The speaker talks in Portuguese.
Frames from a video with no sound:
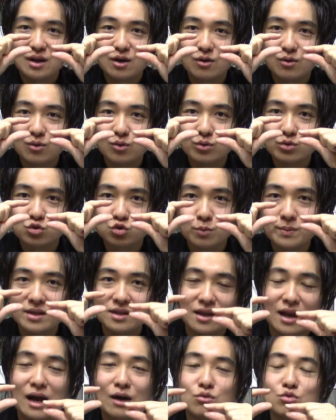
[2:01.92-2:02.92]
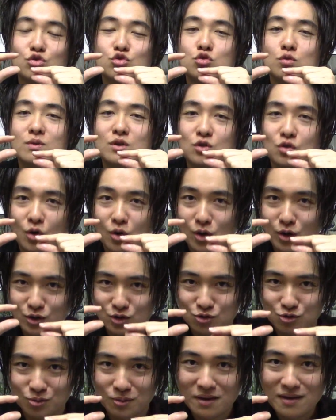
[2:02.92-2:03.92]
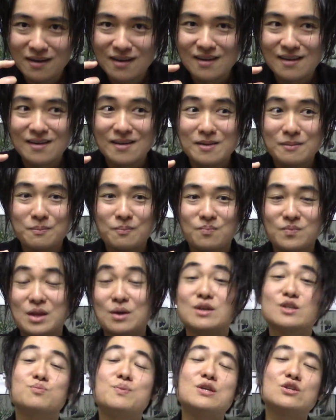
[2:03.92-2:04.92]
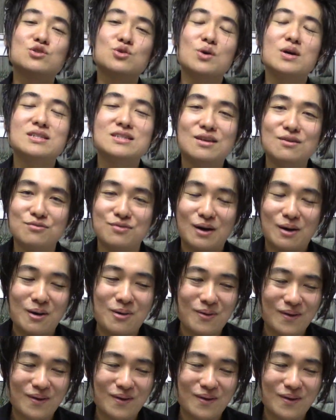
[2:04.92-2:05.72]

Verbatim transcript: né, o, o, subtreco do subtroço. Então, as pessoas que vão